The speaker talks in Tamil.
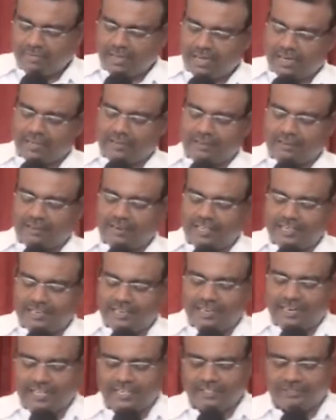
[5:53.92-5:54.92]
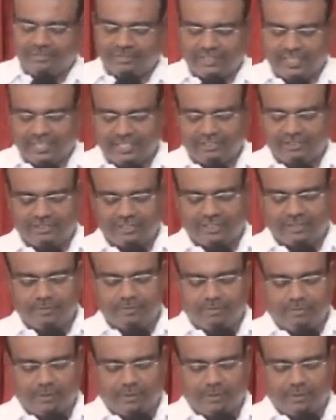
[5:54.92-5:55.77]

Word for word: மரக்கிளைகளை தரித்து